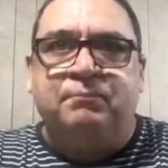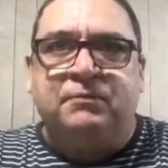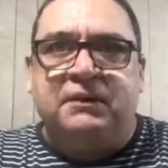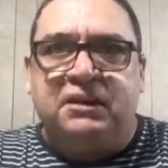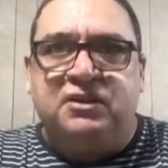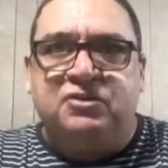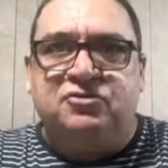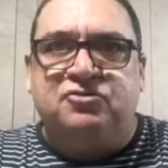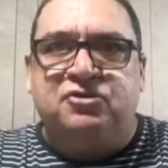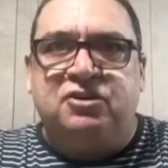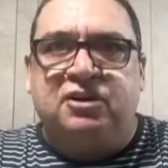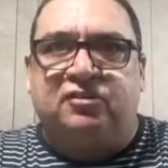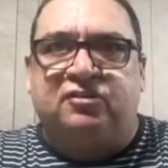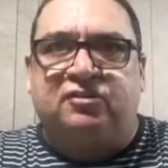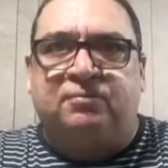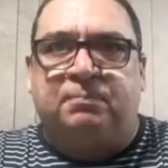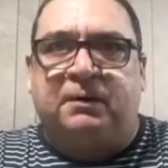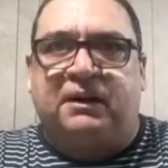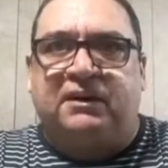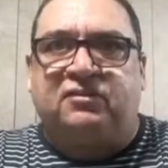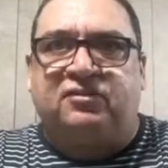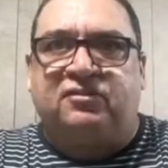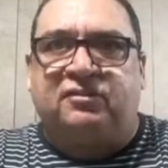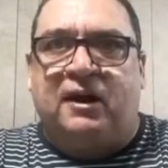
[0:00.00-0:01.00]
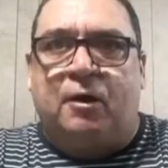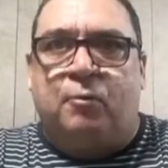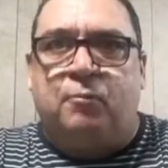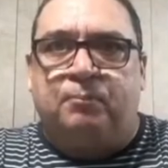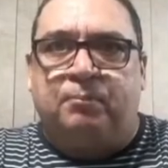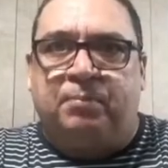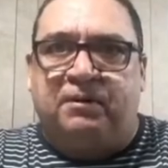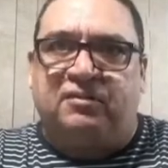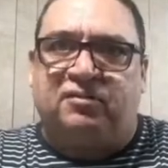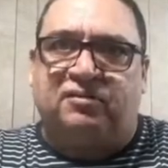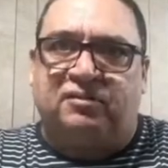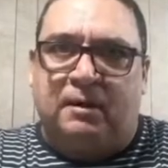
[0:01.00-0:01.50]
e de expressar um
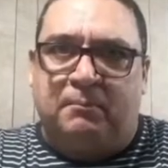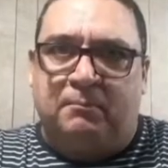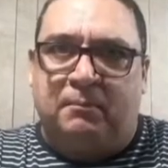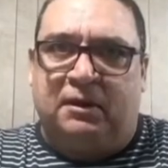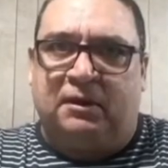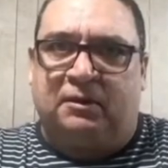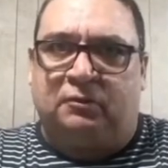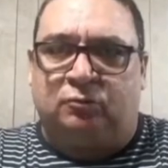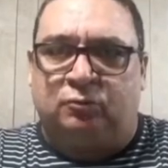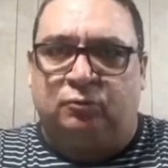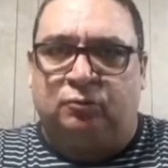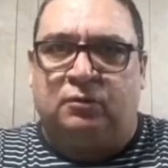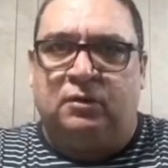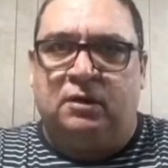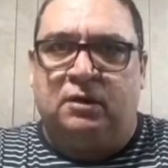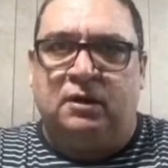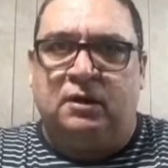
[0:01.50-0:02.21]
pensamento.